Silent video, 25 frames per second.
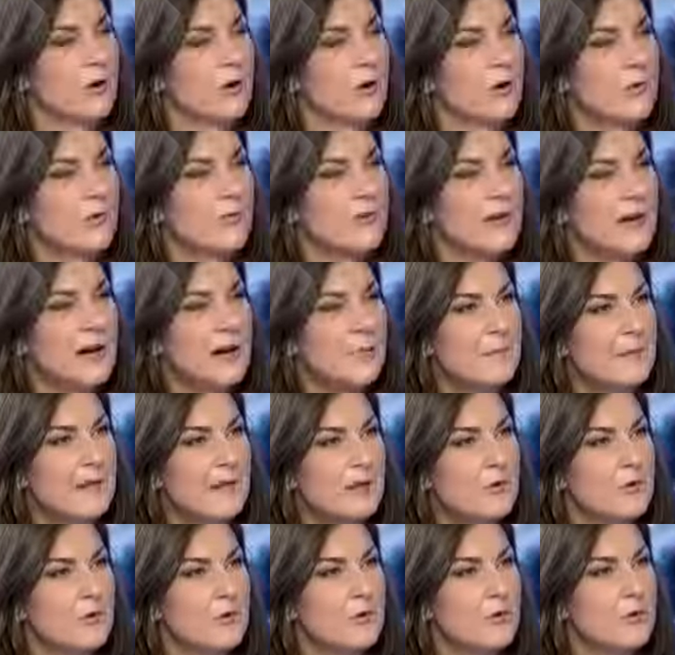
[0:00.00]
Alors, on verra
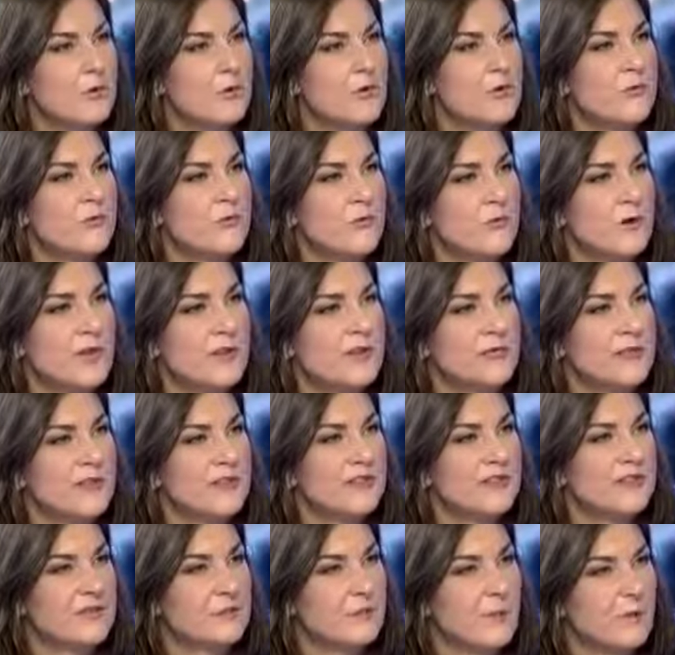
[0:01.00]
après le, volet
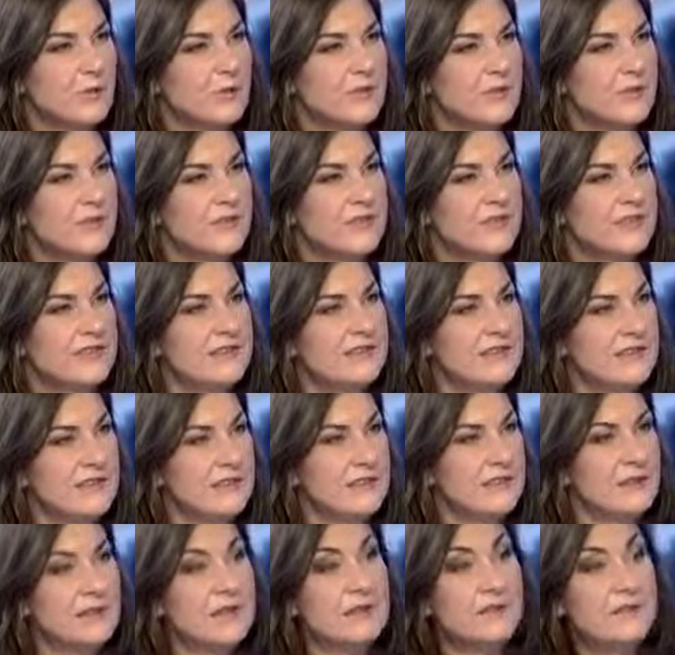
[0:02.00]
effectivement justice
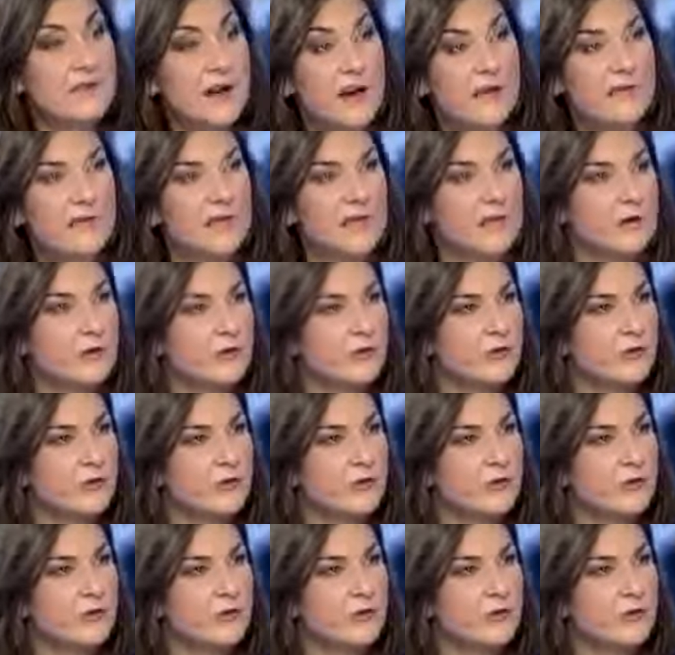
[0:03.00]
qui, va avec